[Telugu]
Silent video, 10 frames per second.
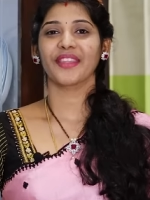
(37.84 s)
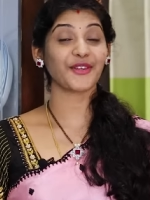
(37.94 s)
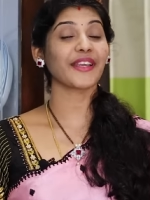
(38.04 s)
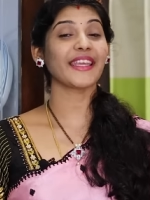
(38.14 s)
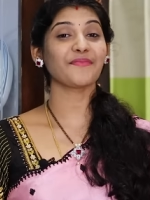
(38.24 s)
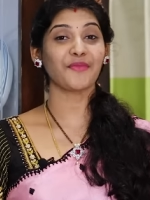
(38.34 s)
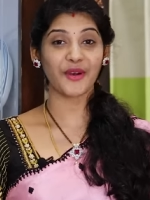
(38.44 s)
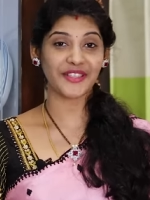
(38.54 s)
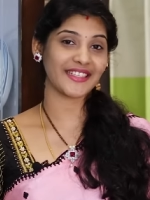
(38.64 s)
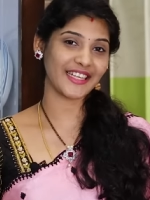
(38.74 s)
సో ఈ
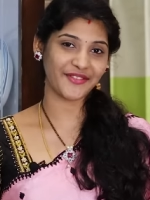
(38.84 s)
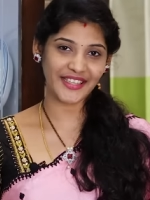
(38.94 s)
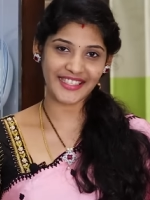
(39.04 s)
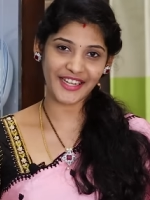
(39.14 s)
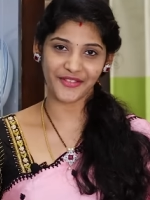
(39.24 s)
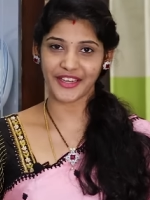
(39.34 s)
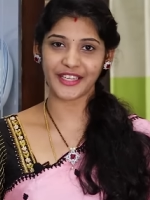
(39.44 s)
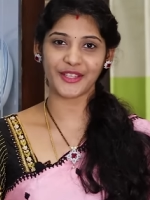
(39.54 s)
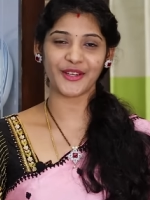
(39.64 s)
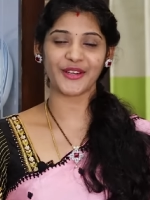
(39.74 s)
మోస్ట్ రిక్వెస్టెడ్
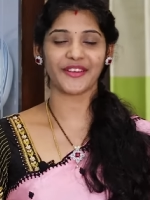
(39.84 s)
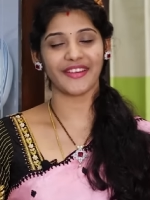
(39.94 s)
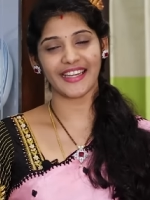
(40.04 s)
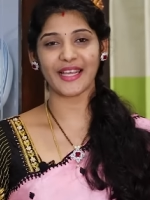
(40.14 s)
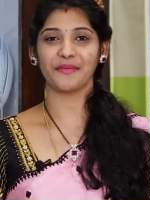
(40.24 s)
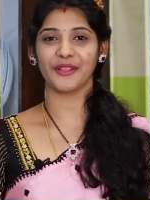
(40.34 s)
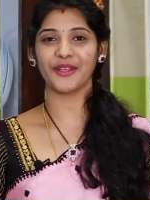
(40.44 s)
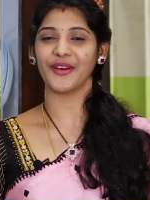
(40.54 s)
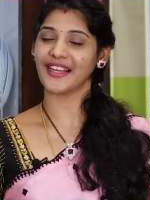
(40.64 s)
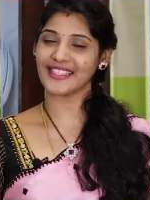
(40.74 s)
వీడియోలోకి వెళ్ళే
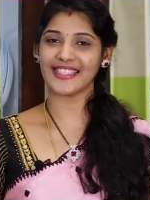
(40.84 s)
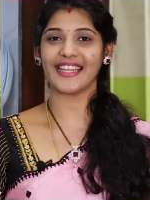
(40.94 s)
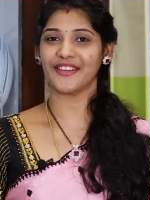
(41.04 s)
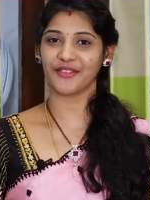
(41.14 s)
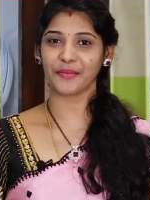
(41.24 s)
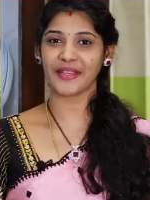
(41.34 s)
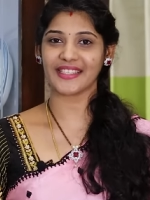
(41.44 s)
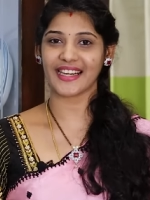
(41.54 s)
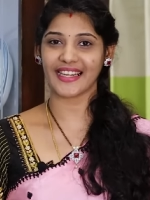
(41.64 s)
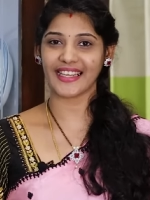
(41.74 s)
ముందు ఒక చిన్న
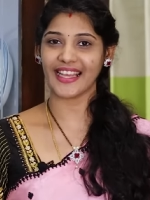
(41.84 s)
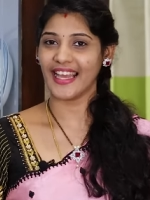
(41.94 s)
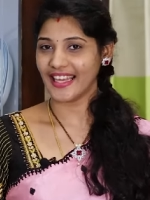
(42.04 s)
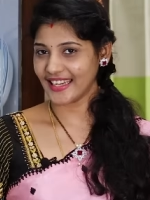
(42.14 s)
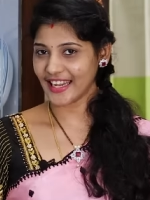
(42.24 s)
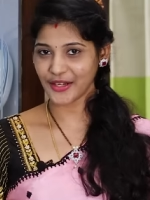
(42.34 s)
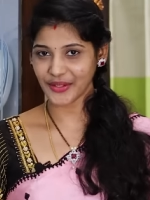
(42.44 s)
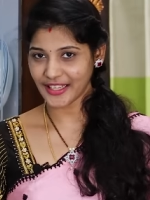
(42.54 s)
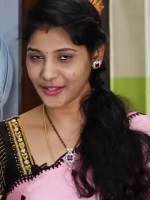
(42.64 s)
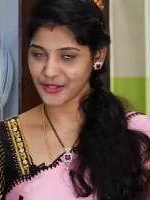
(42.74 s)
ఇన్ఫర్మేషన్ అండి నేను
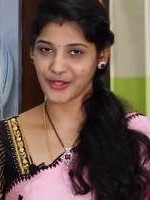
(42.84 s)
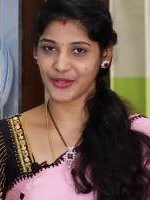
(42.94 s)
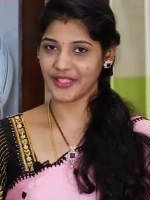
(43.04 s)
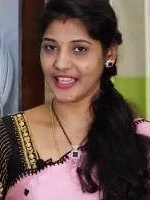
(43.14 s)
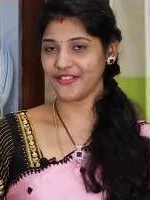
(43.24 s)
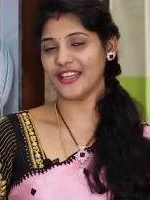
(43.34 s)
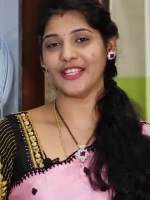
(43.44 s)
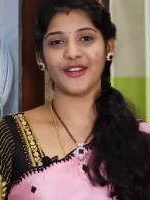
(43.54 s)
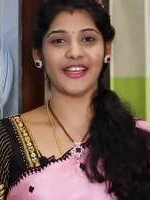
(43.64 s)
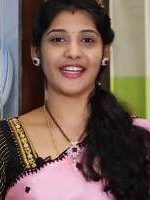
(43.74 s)
ఈరోజు ఈ
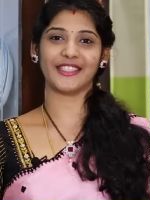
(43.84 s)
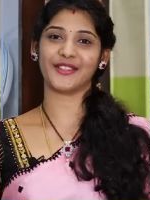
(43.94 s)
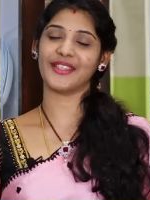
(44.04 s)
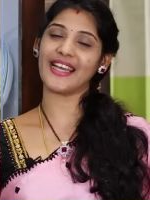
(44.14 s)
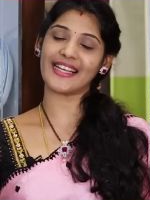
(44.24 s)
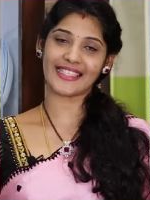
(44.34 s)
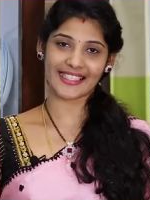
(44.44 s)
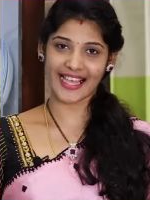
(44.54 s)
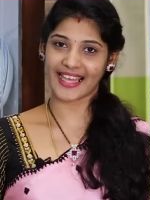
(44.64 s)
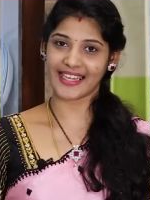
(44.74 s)
వీడియోలో కట్టుకున్న
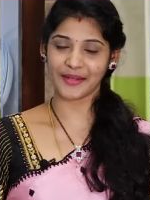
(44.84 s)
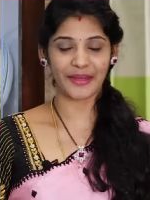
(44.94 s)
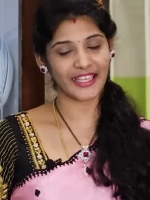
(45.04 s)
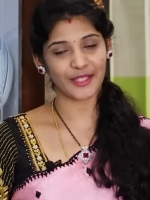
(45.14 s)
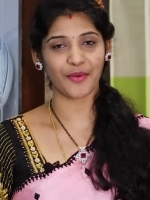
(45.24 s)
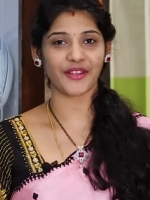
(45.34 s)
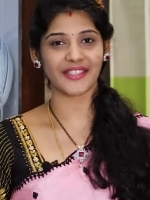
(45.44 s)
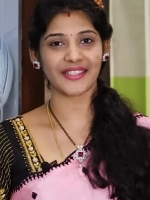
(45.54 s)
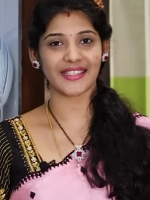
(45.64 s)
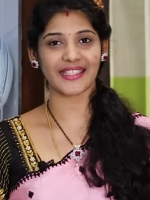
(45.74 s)
శారీని మనకి
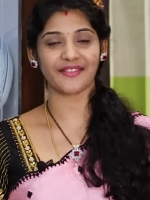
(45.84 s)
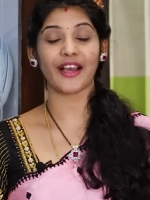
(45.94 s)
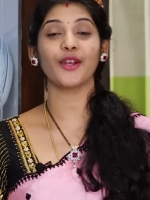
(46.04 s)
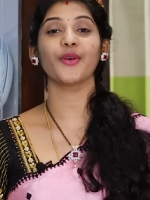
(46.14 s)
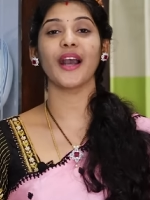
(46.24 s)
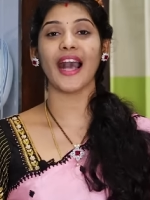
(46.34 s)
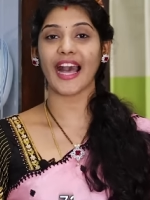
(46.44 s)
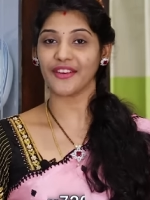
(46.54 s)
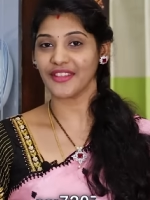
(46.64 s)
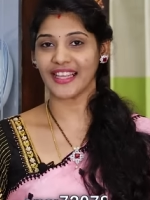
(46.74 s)
స్పాన్సర్ చేసిన వాళ్ళు
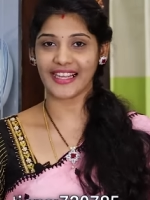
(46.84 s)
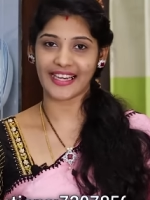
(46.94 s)
అన్విత